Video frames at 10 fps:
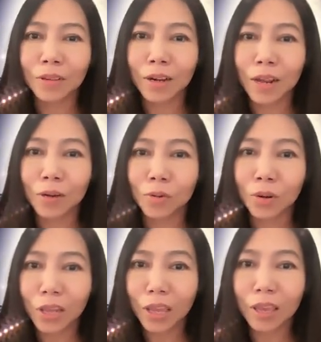ขนาดคน
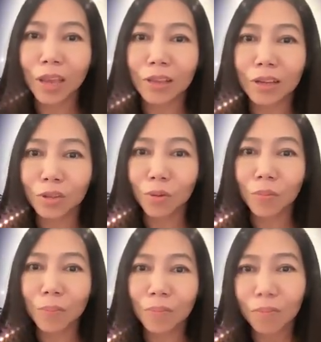เก่งๆยังต้อง
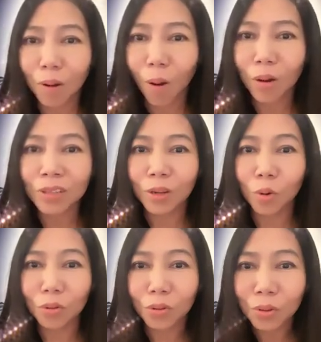แบบรอจาก
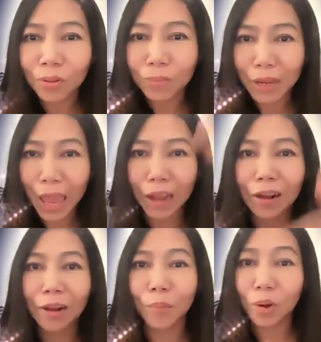คนมาแข่ง
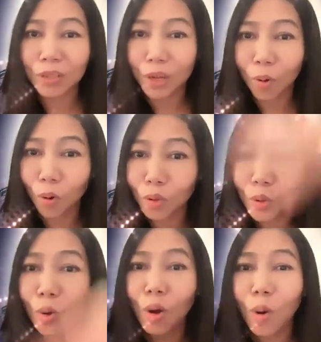กับจากคน
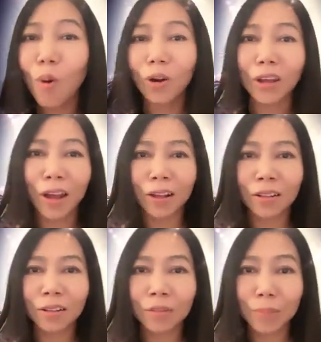ทั่วโลกเลยค่ะ
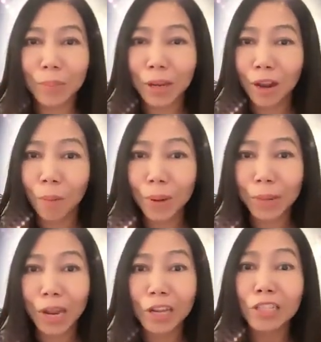เป็นเขาเป็นป
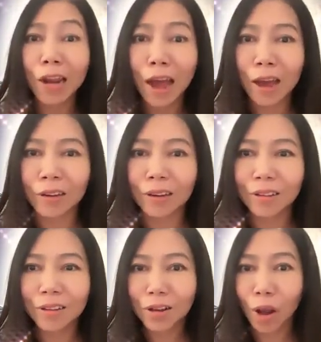ระเทศที่ฉลาดเนี่ย
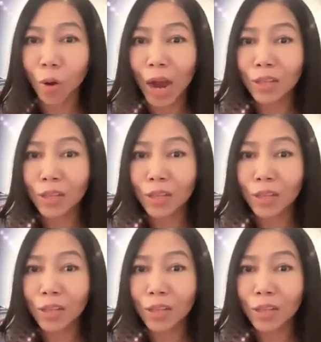เขาคัด